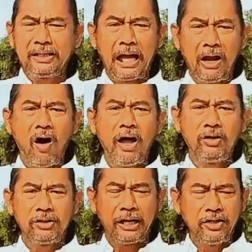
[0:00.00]
ทยอย
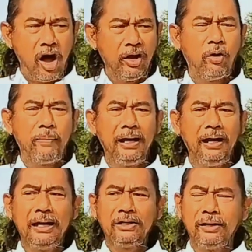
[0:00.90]
ทยอยลงไป
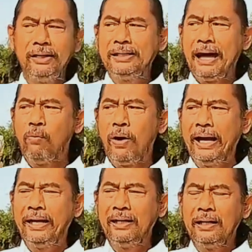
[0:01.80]
เรื่อยๆ ตอนนี้ทำไว้
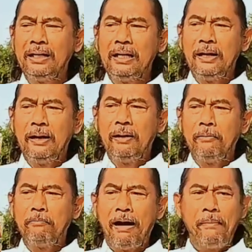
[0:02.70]

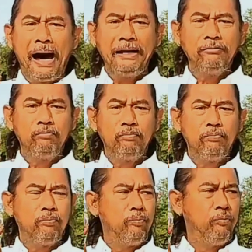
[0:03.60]
ประมาณ
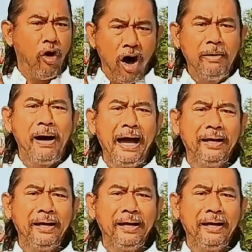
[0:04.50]
ร้อยใบ